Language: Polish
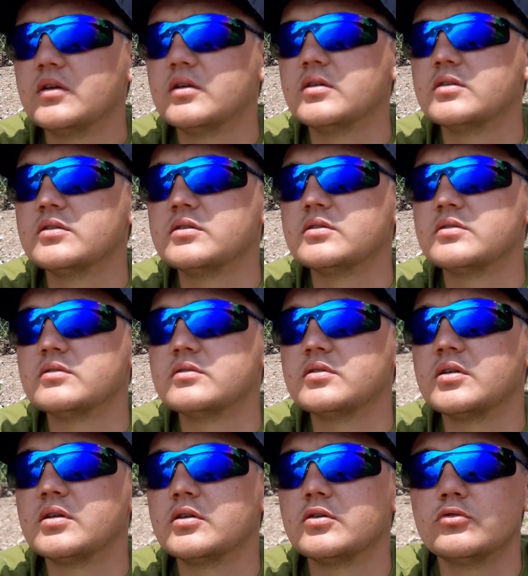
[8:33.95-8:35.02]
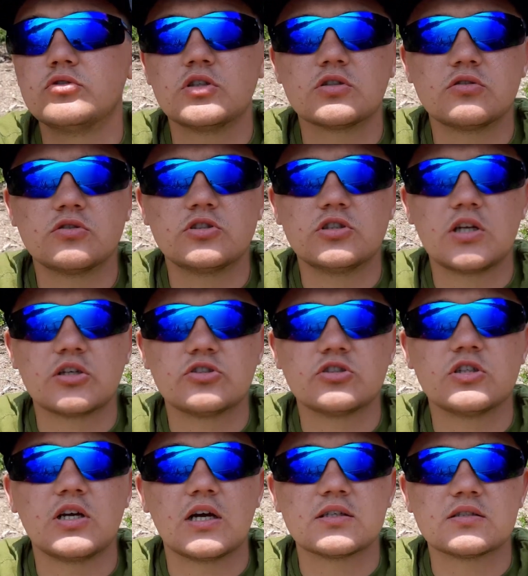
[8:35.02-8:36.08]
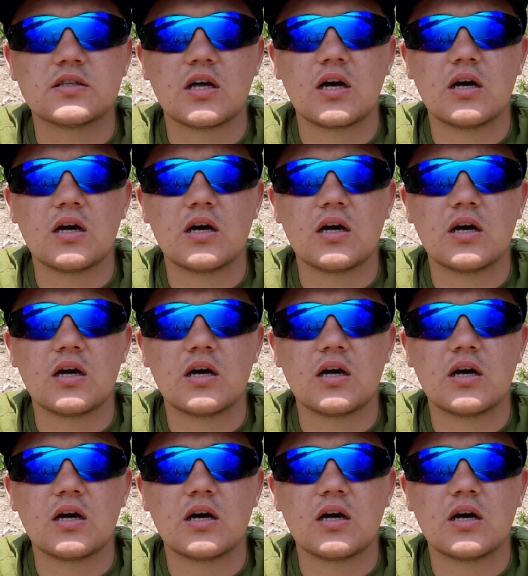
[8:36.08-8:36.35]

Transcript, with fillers: yy, już jest godzina 13.